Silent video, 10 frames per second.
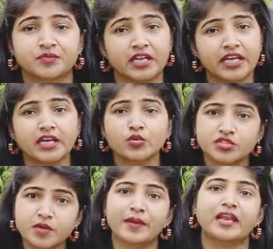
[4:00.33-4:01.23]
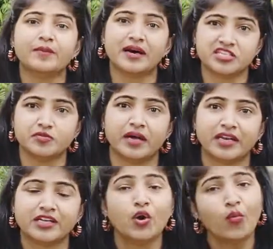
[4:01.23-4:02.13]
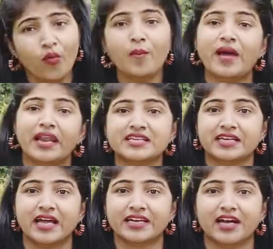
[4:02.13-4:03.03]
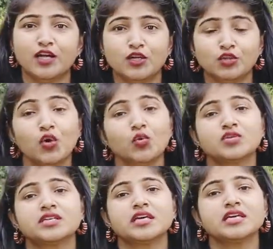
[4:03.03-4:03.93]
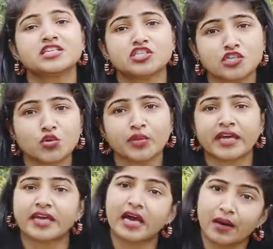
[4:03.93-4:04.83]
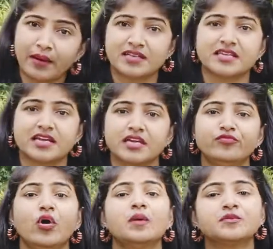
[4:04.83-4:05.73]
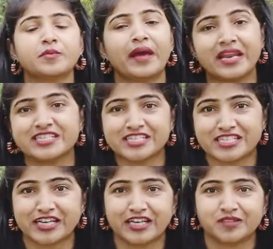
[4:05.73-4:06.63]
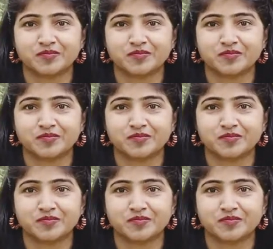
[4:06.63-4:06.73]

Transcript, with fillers: लेकिन उसने पहले बाजी मार ली वो पहले चला गया तो उसकी इस चीज को देख के हम हंस रहे कि वो हमसे पहले जीत गया